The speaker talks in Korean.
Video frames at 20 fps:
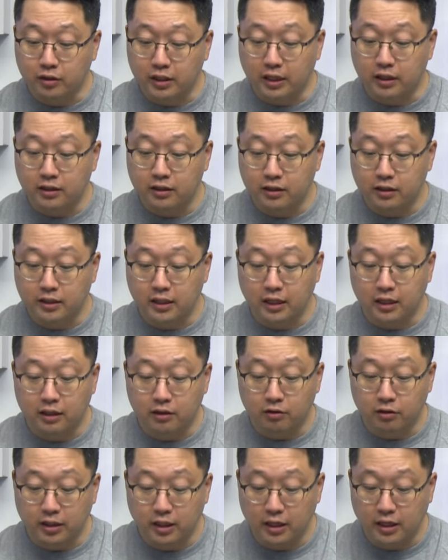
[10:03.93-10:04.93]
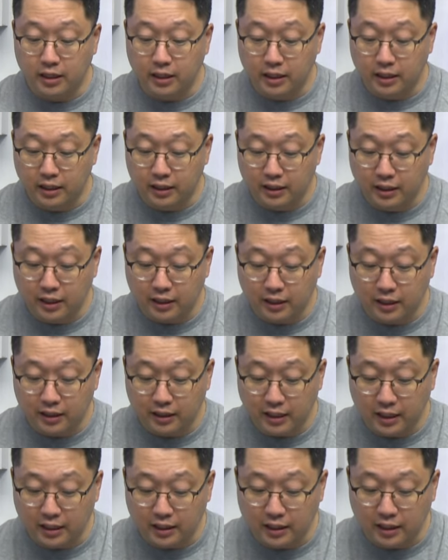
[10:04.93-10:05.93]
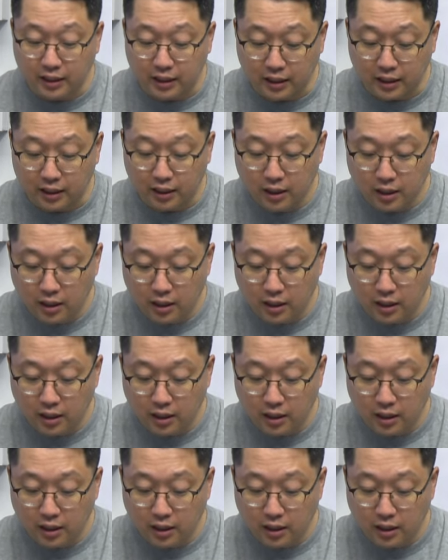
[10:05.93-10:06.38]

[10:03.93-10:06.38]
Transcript: 제가 제가 그렇게 얘기한 게 아니라